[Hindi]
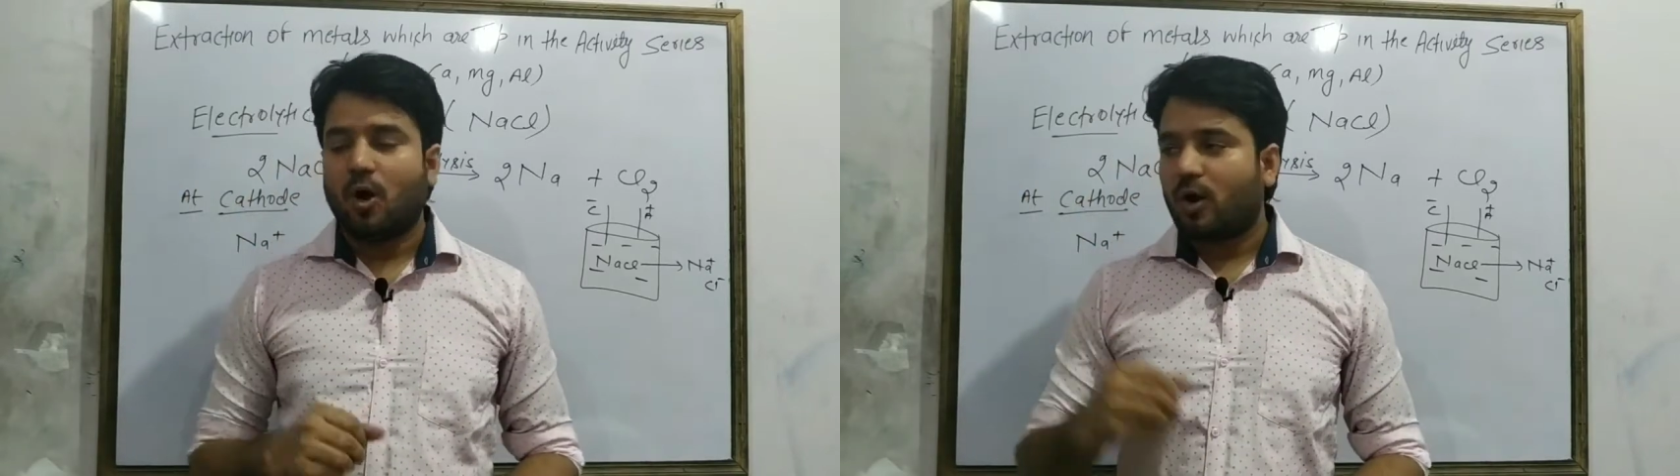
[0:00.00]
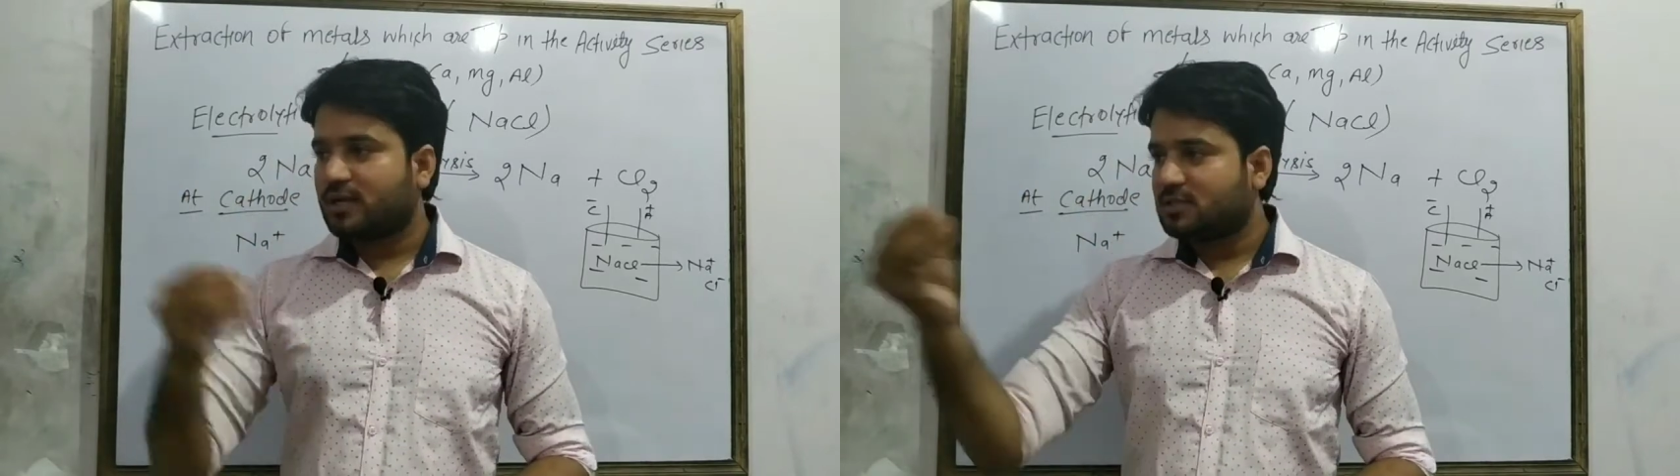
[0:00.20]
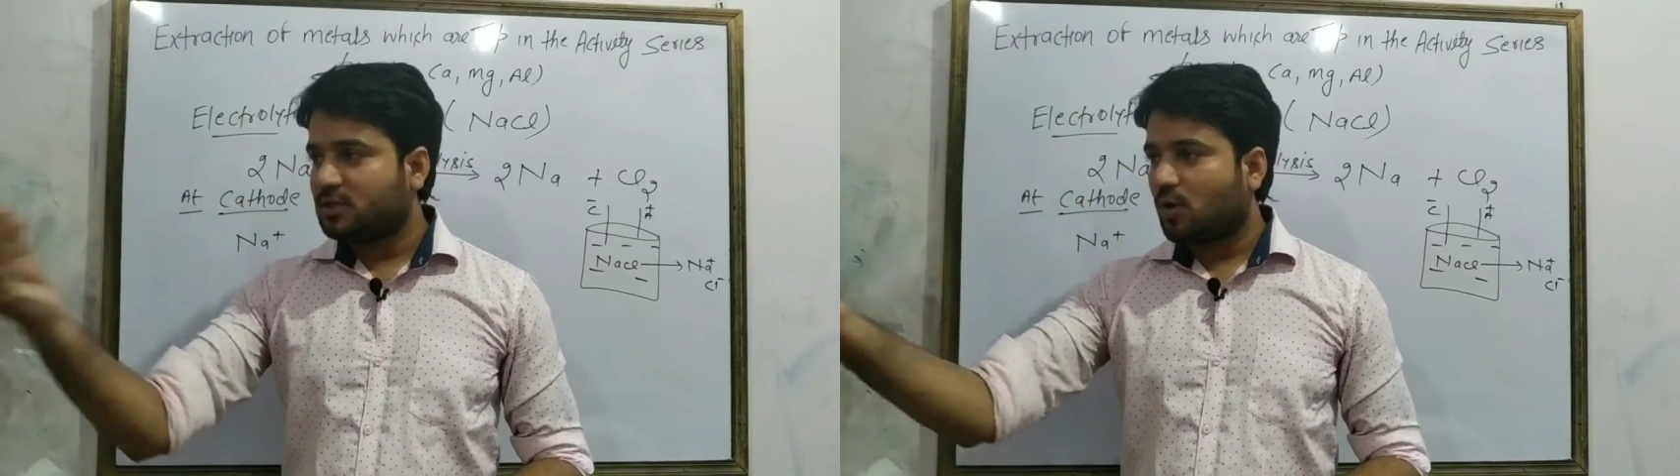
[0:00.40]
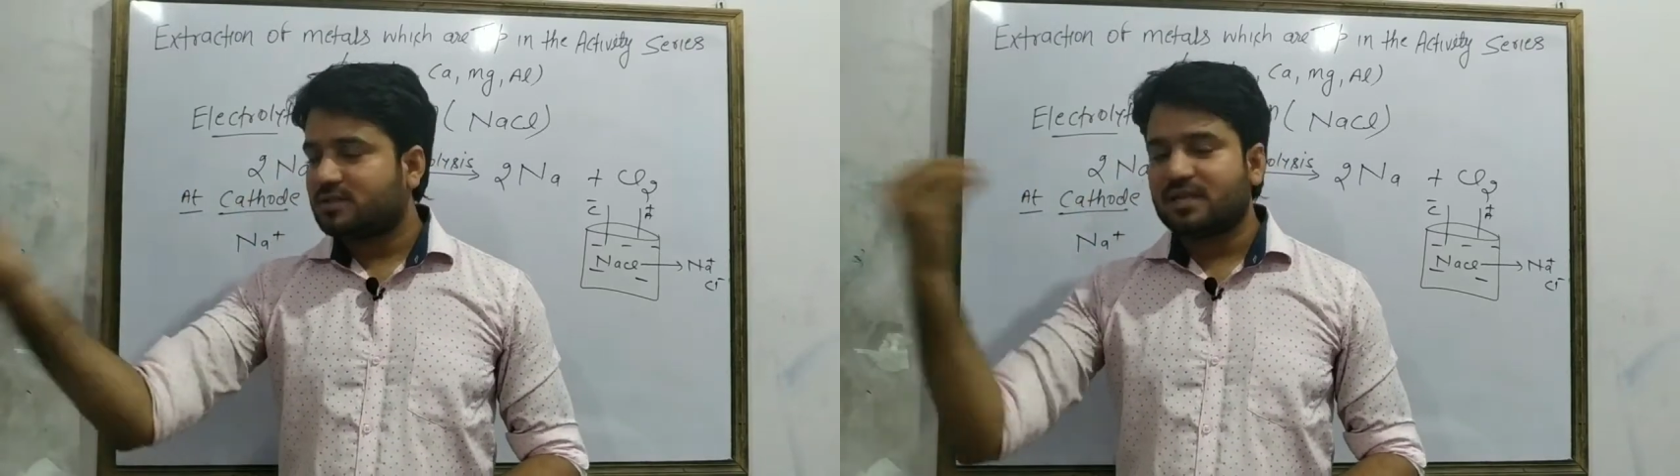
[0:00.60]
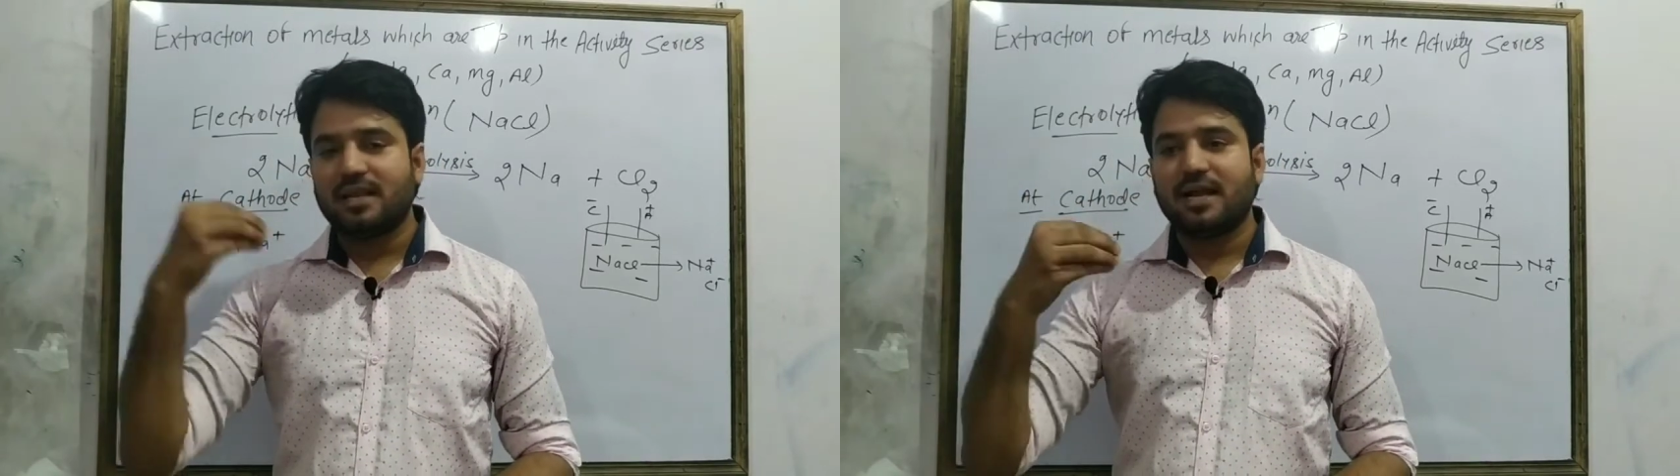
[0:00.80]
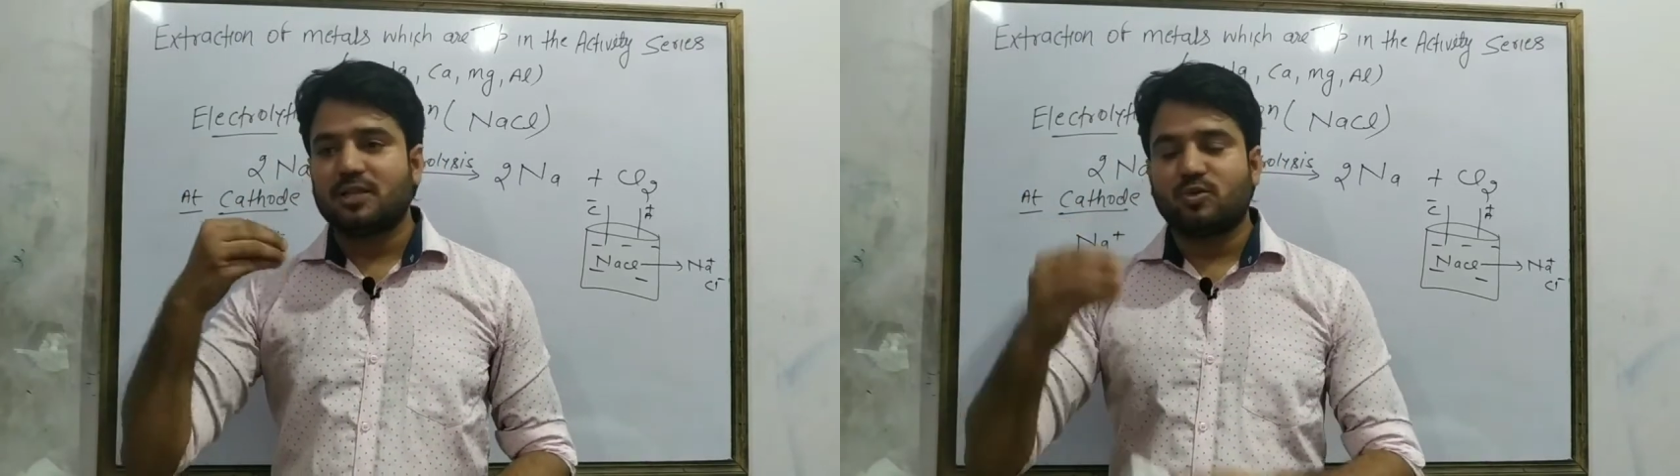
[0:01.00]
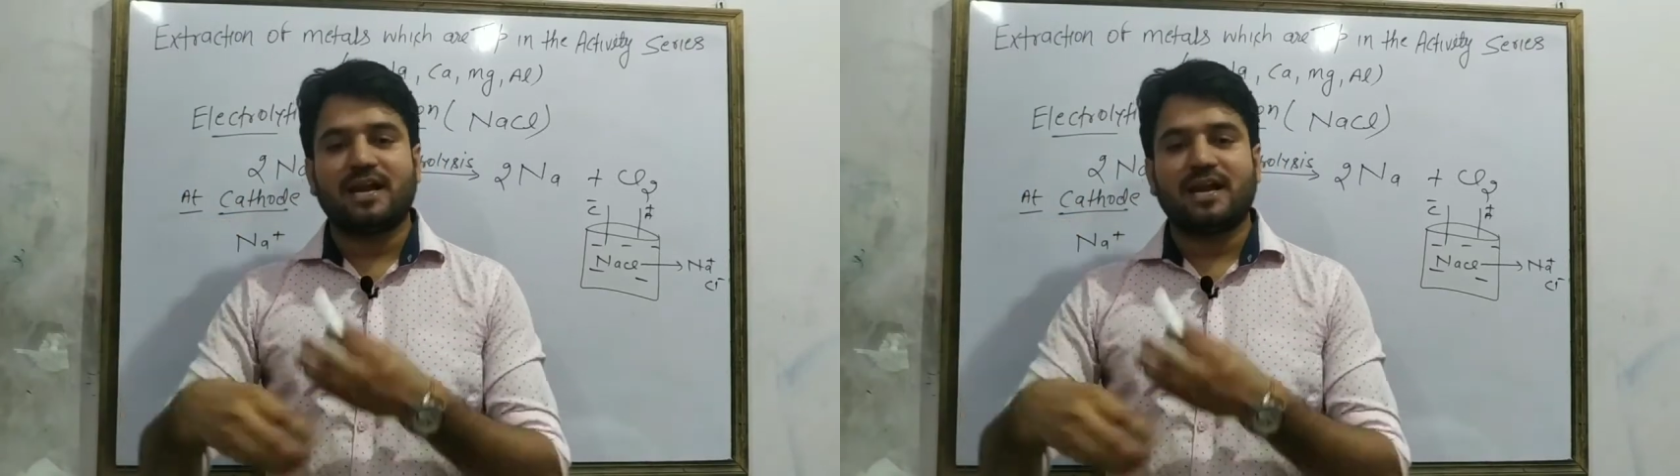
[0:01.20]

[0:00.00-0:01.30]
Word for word: और किसी और से लेगा तो